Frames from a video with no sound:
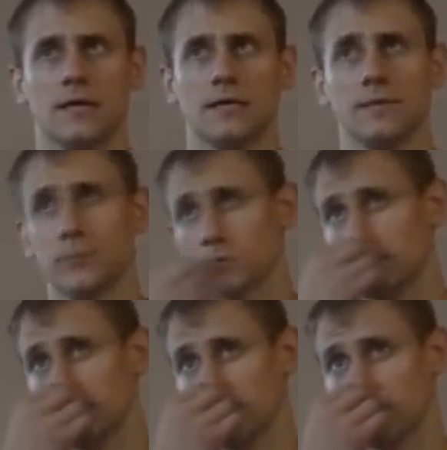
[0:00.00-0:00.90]
И
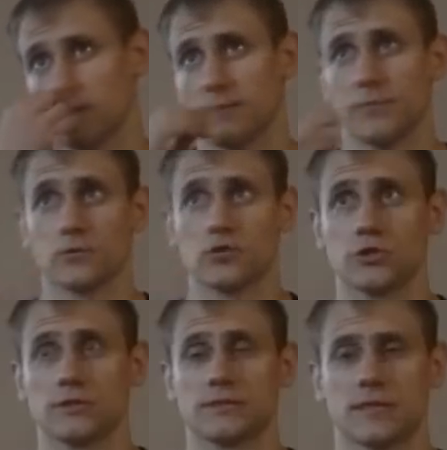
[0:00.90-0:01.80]
после этого
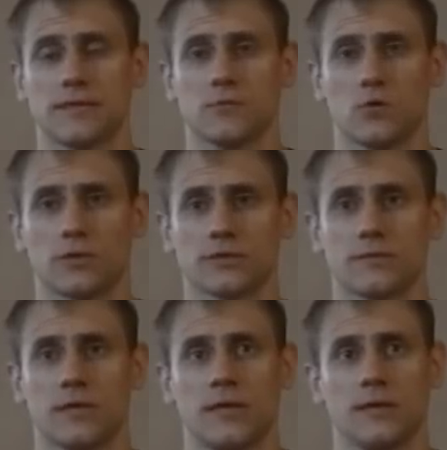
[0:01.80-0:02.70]
получилось таким
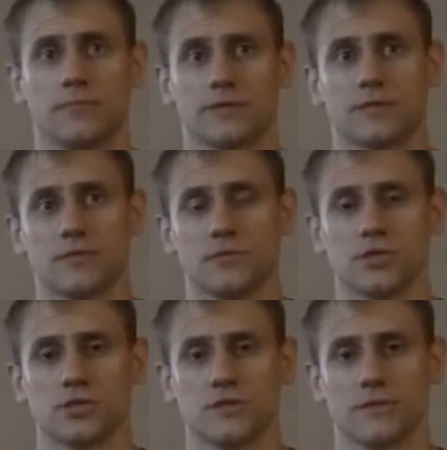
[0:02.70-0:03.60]
образом. Быстрые
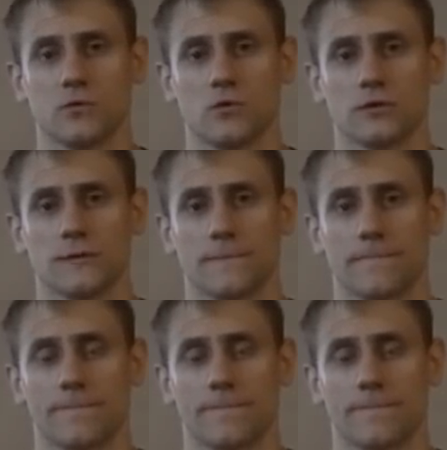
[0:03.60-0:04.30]
мышечные волокна,